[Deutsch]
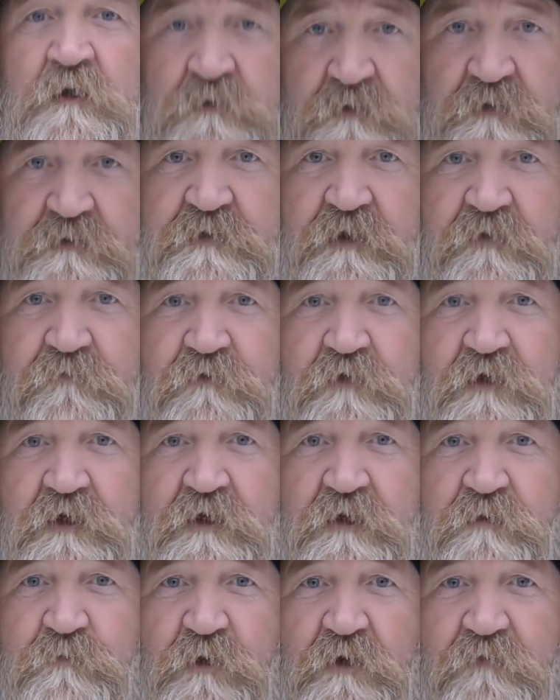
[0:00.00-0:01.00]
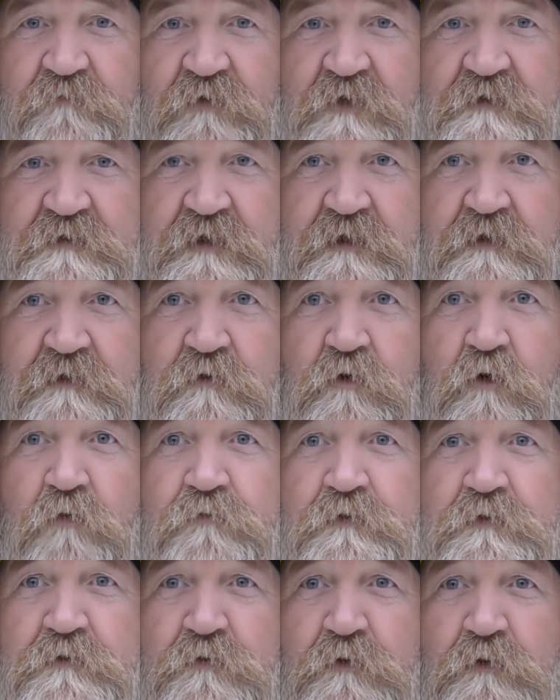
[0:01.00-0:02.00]
Das zeigen wir nachher mal am Wasser,
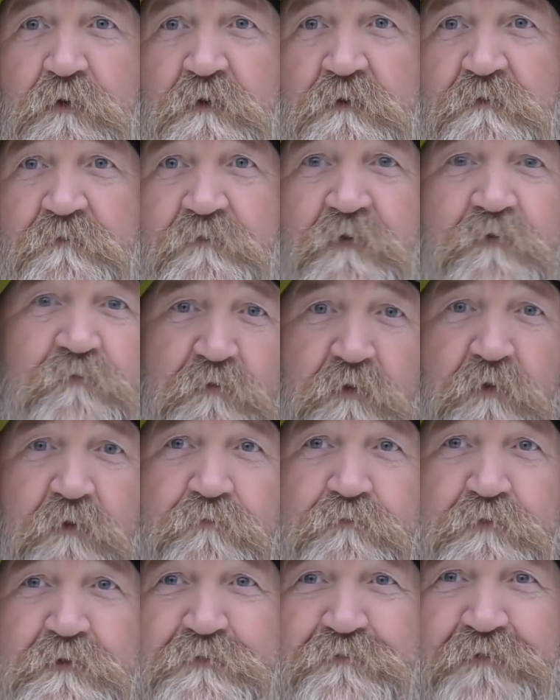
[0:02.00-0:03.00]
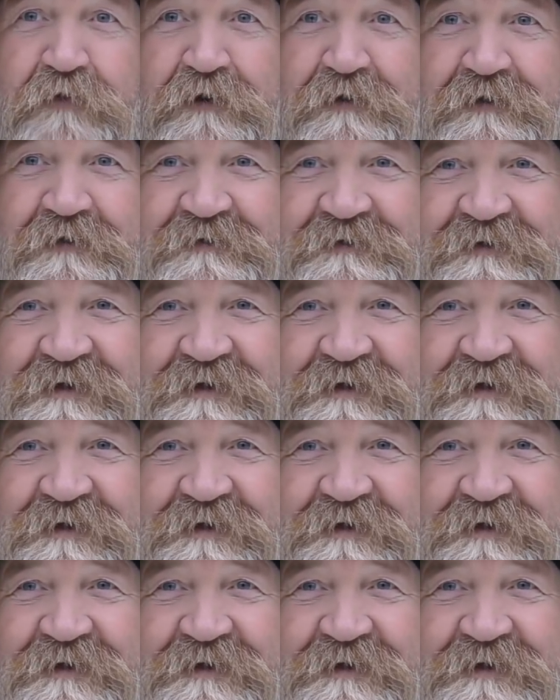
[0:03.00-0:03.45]
hoffe ich doch, wenn wir noch einen Fisch fangen.